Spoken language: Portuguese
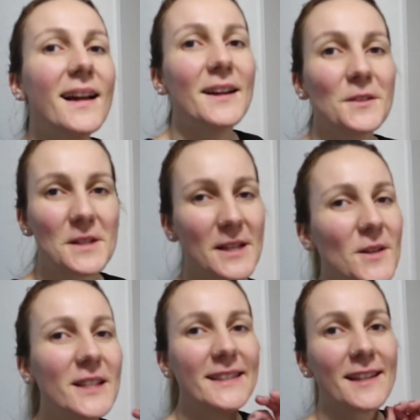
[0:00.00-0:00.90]
Eu não sei
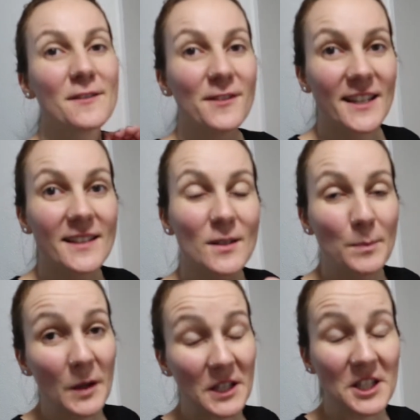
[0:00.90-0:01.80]
quantas vezes
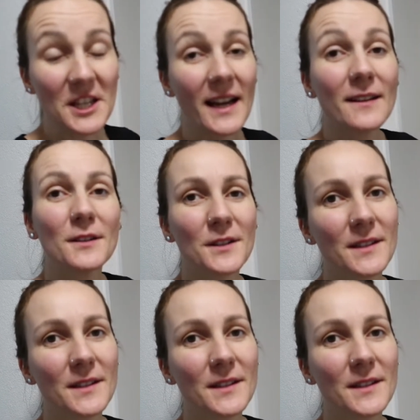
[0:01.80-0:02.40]
por dia eu tenho